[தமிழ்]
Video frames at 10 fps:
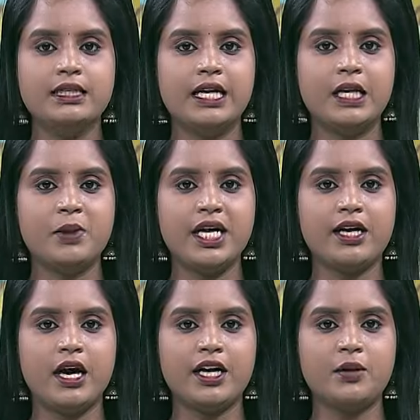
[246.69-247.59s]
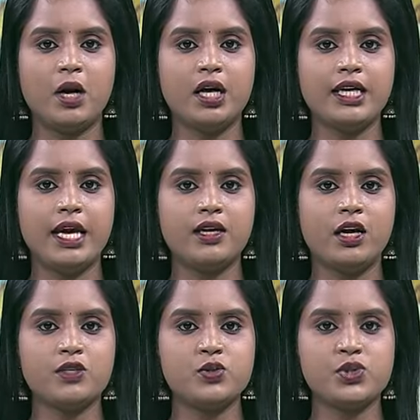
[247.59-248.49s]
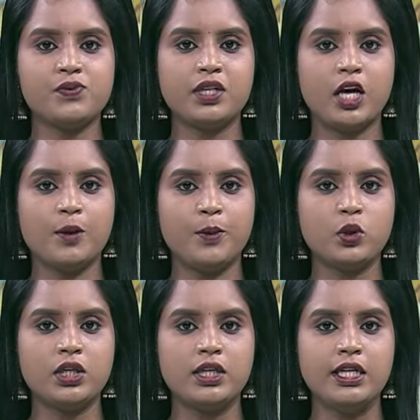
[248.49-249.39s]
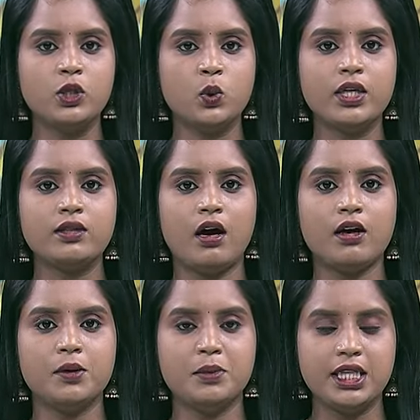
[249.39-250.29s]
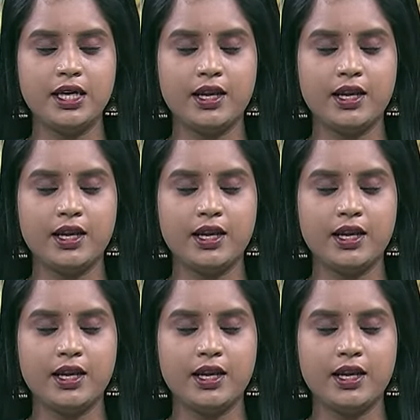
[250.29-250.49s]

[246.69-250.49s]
கனமழை காரணமாக ஏற்காடு சுற்றுவட்டார பகுதிகளில் குளிர் தாக்கம் அதிக